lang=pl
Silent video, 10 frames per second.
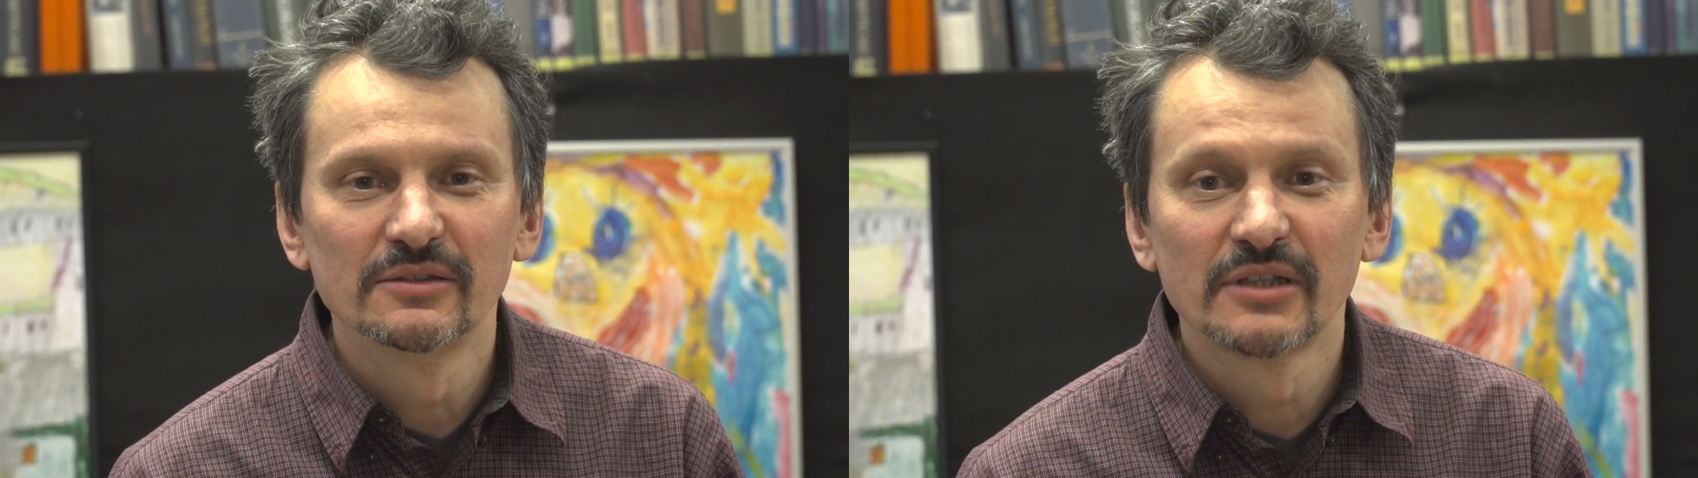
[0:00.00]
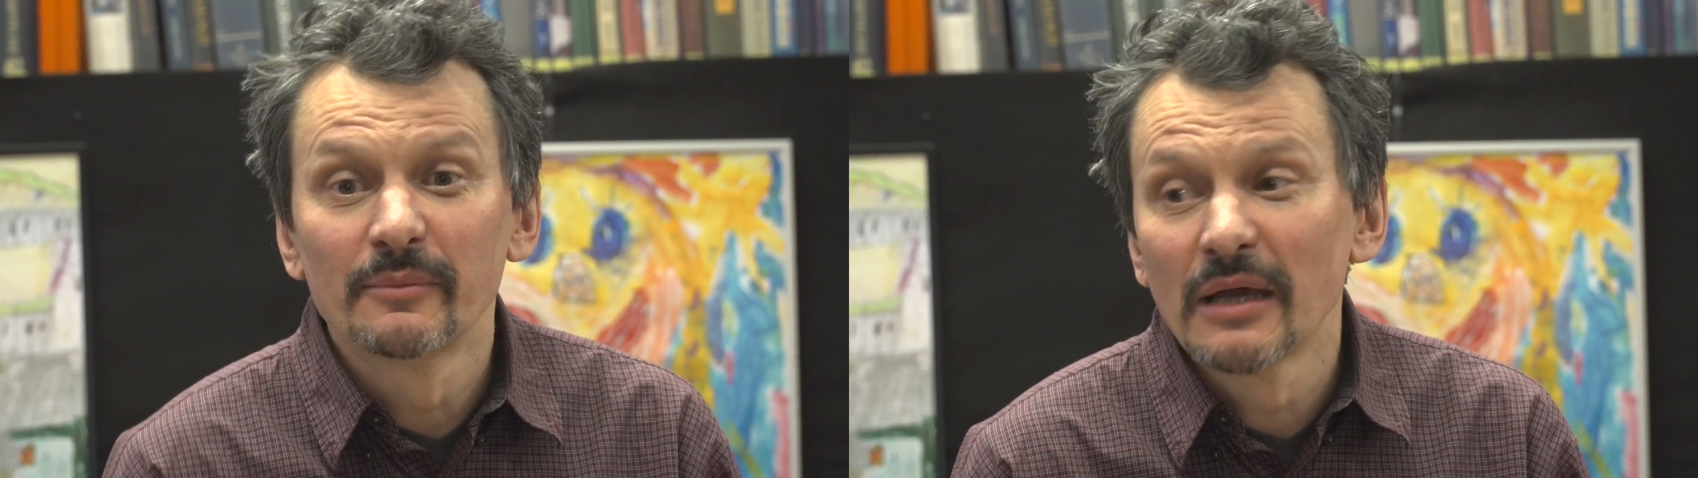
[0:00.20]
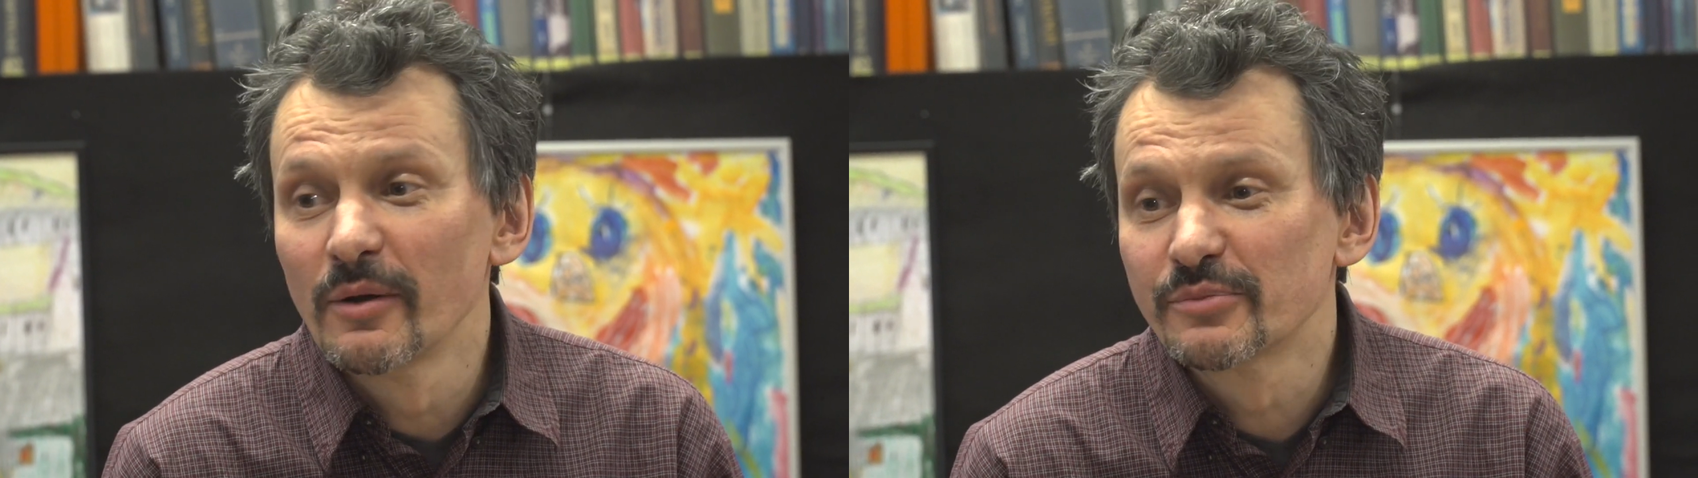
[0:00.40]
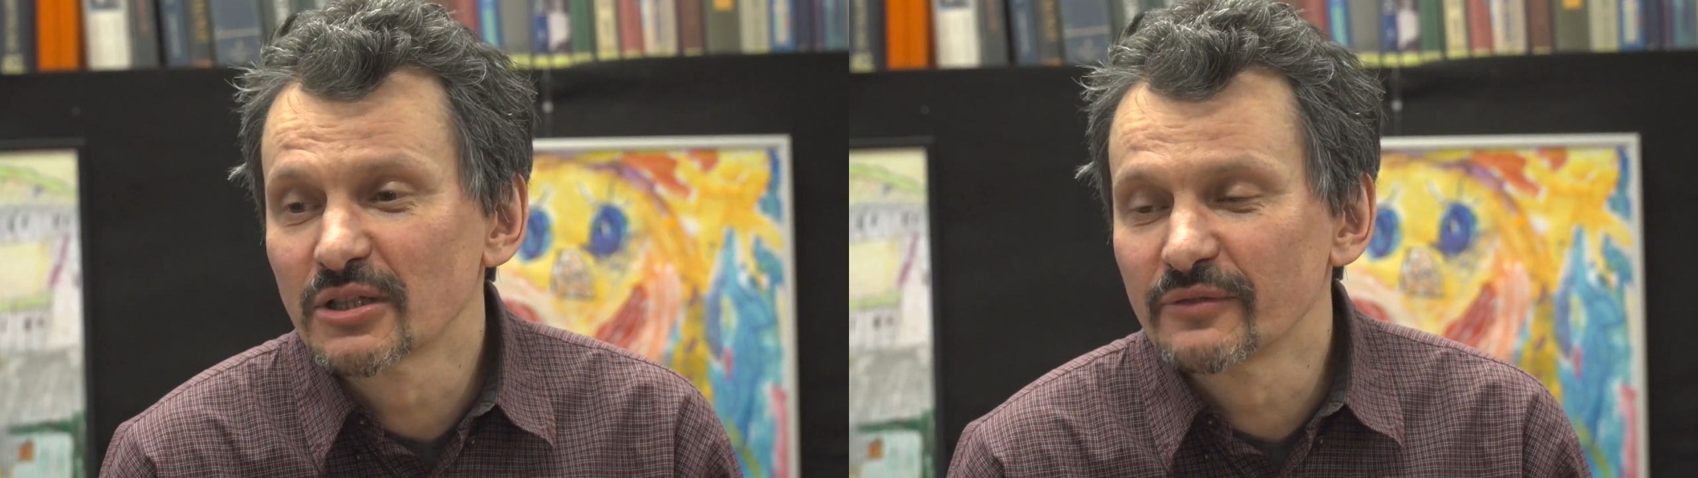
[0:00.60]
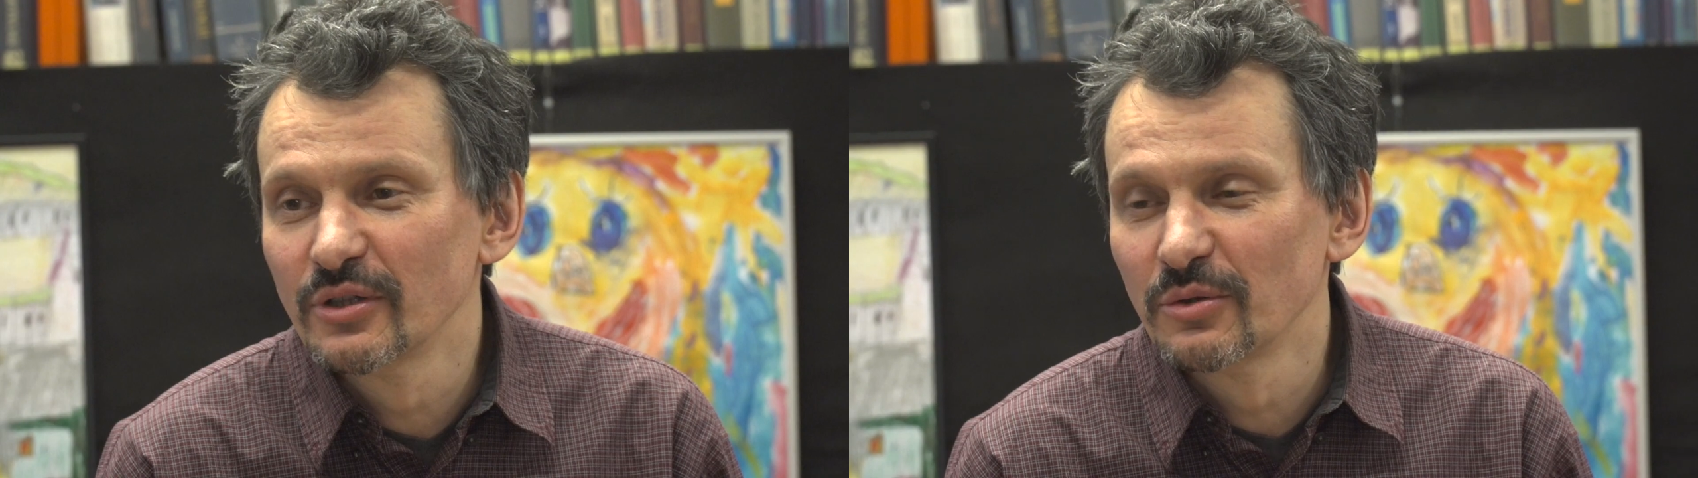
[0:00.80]
Ja miałem
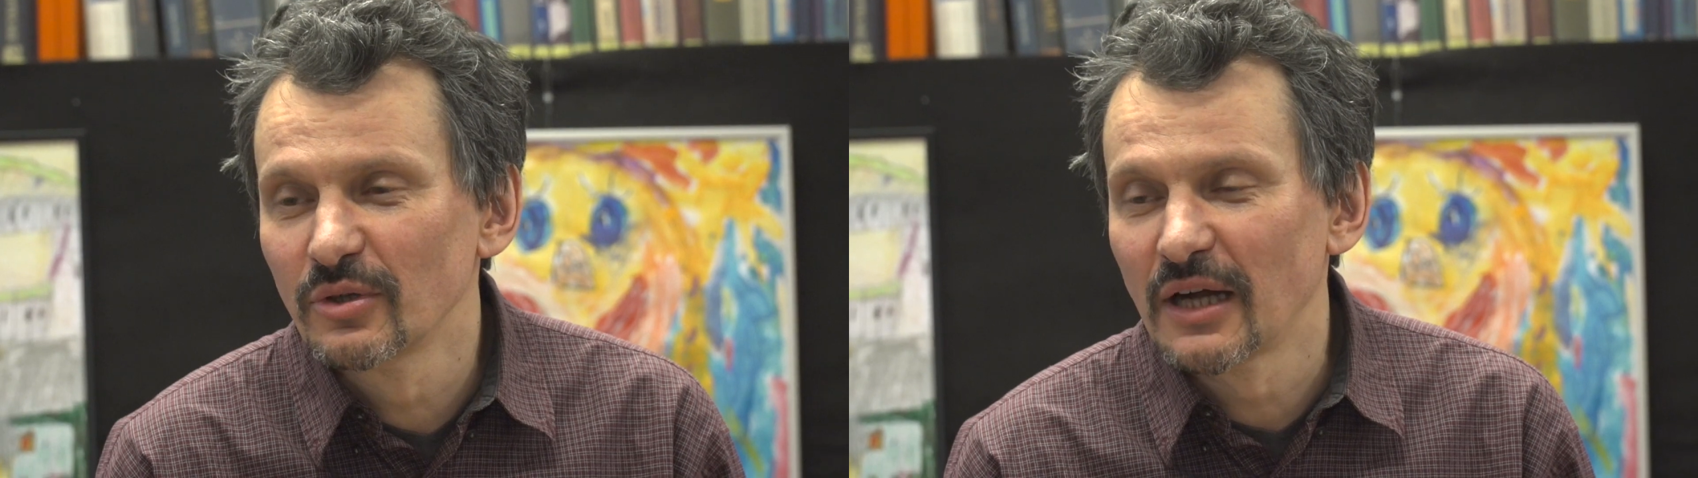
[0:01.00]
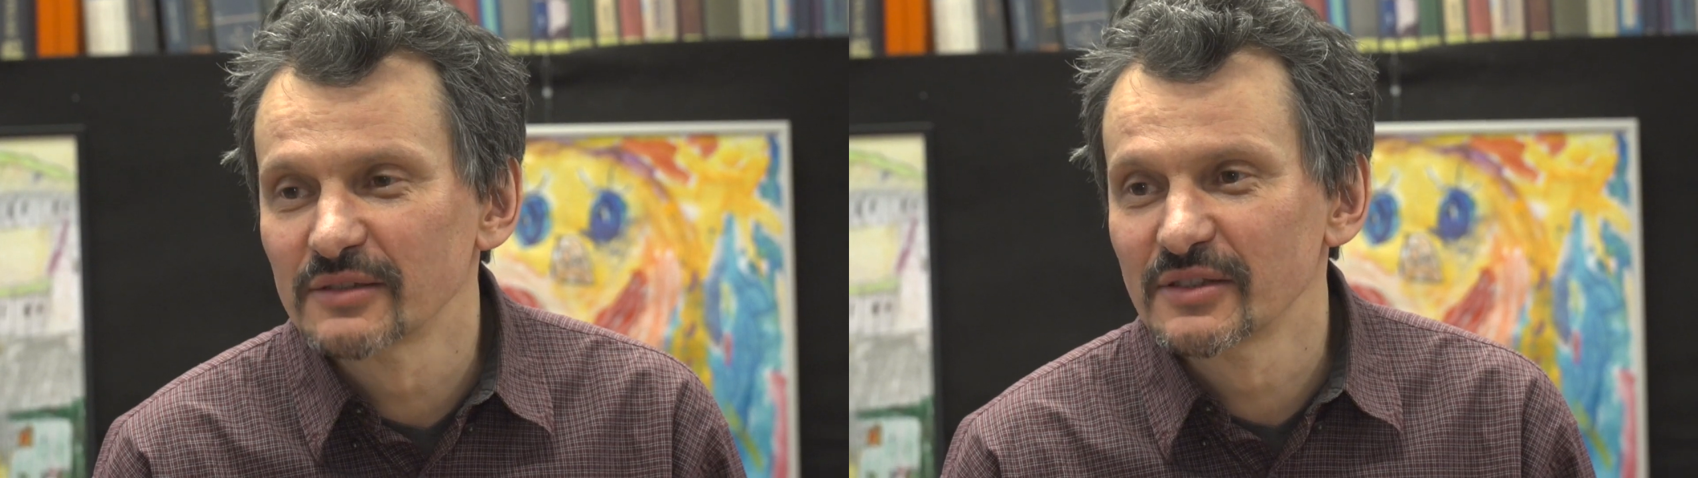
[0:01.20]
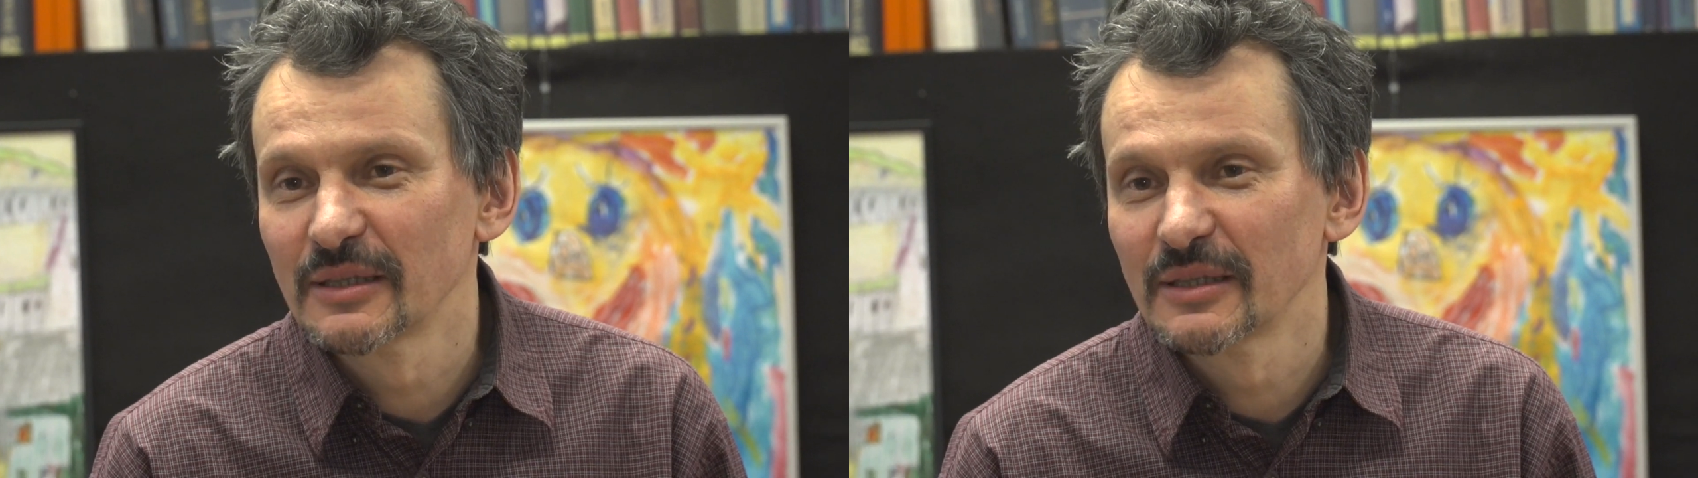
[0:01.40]
przed chwilą okazję